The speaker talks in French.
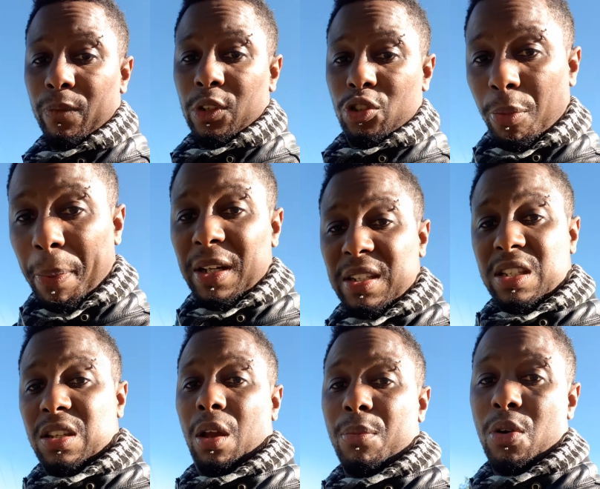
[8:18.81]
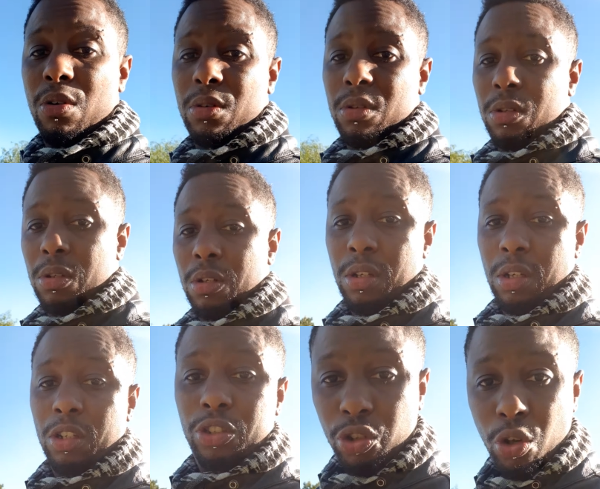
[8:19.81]
Je parle sincèrement.
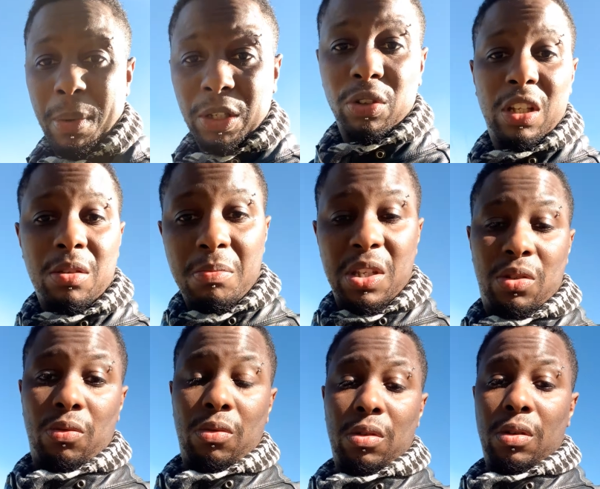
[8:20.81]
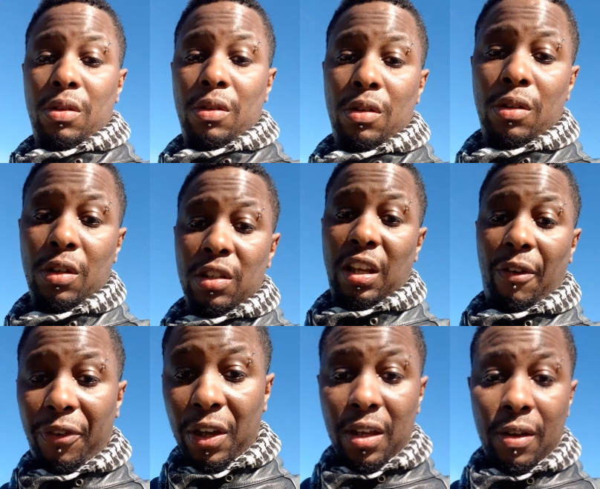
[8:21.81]
Dieu m'a donné une mission. Ça
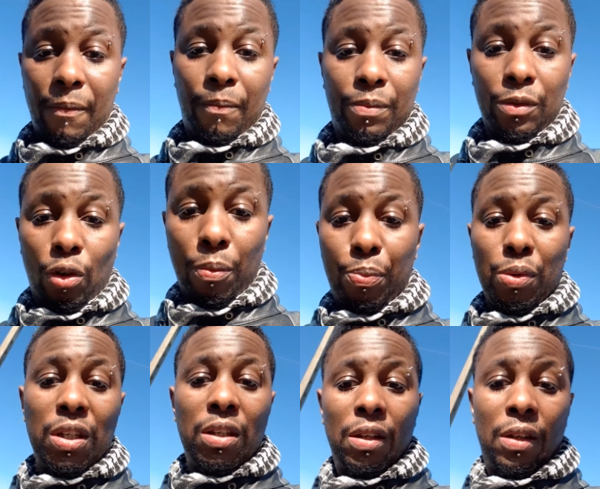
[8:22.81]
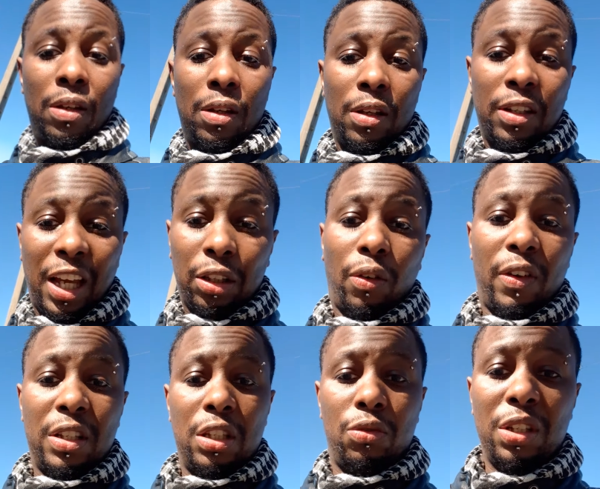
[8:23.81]
fait depuis
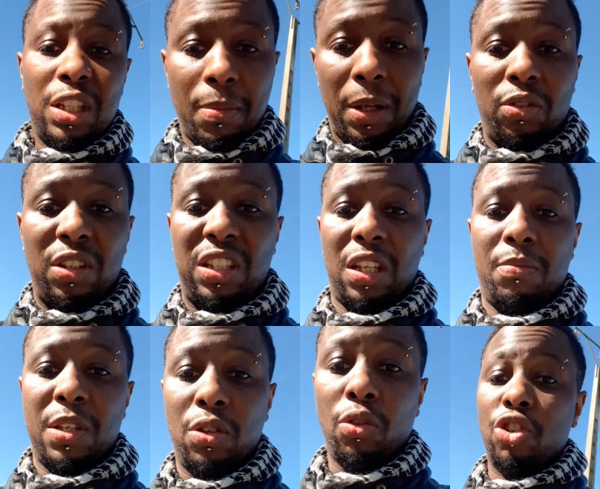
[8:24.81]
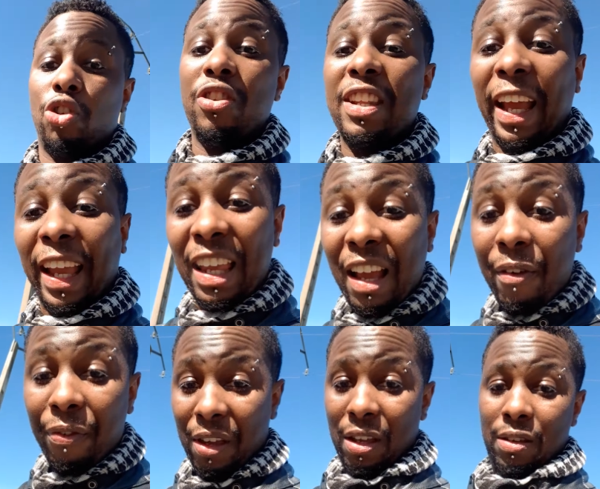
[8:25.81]
98 qu'il m'a donné cette mission. Je n'ai rien
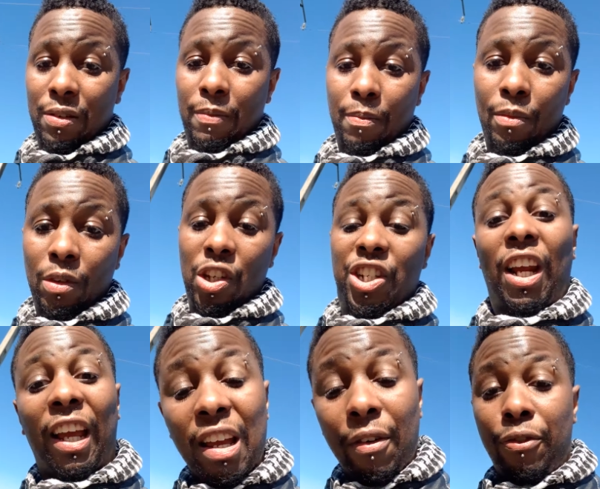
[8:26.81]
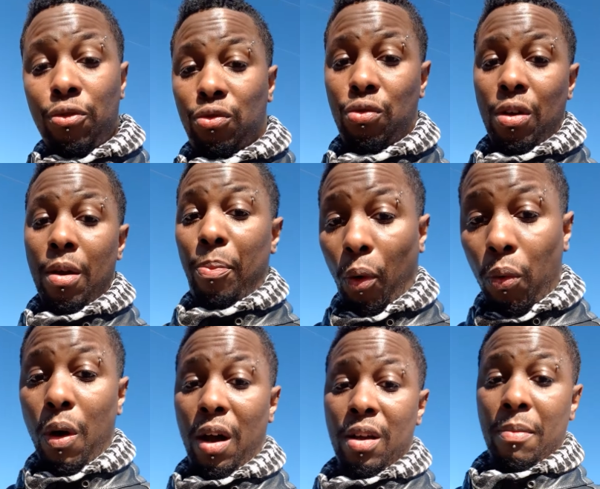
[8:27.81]
fait. J'ai rien foutu.
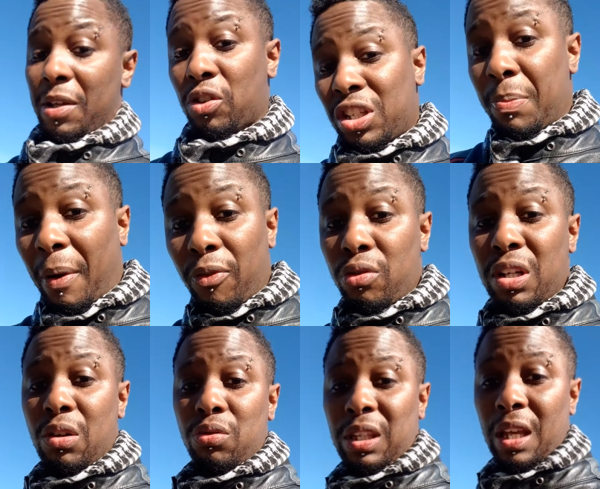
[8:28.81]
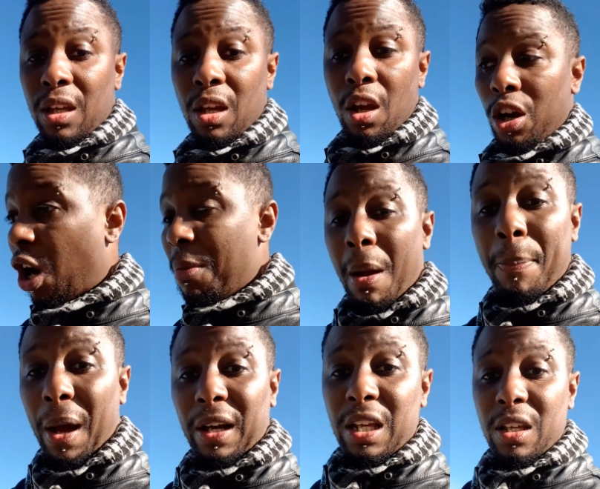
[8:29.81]
Pourquoi Parce que j'ai pas voulu l'écouter. Quand il m'a
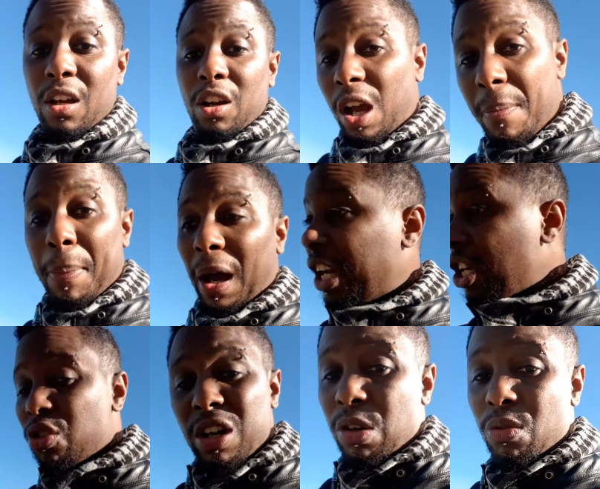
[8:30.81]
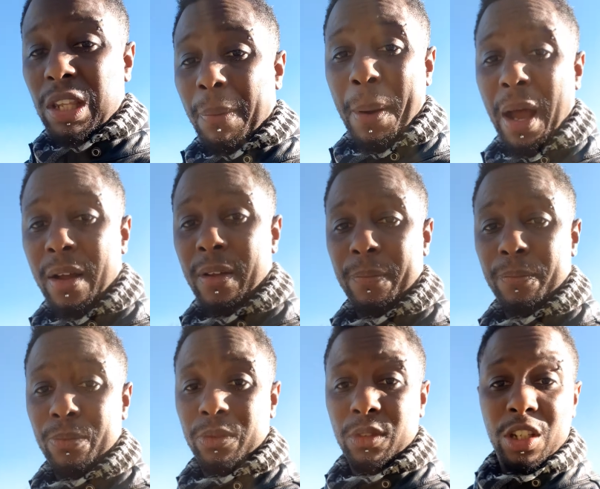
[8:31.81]
parlé, quand il me parlait, je l'écoutais pas.
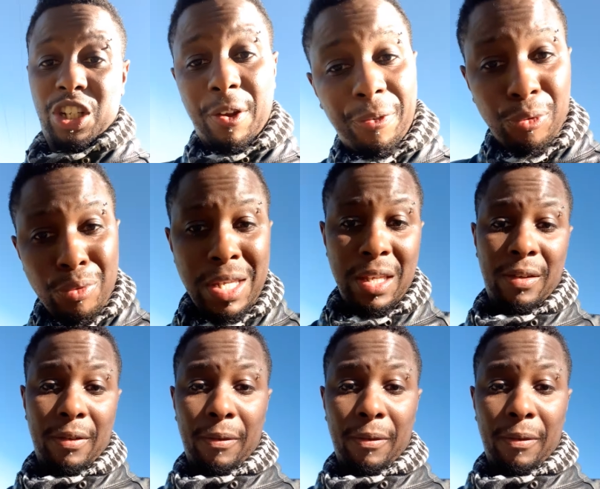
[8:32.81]
J'ai fui.